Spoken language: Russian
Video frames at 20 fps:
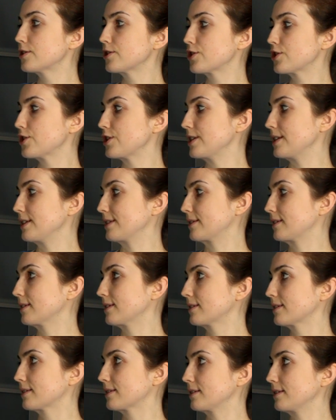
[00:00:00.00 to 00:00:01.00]
cheese –
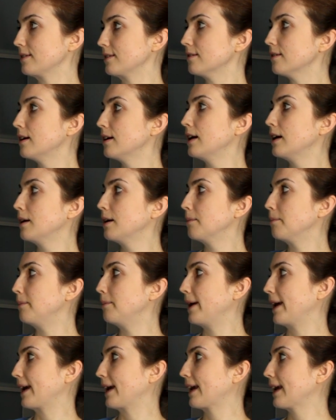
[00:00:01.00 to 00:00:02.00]
сыр,
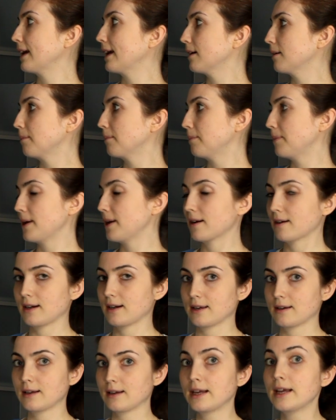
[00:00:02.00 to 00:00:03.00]
bake –
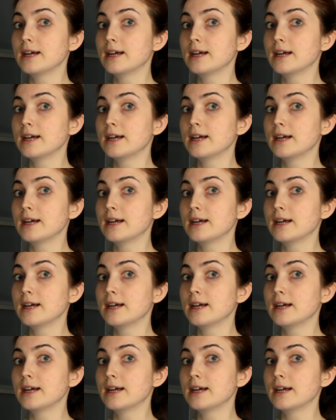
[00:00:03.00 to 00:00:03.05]
пекарь.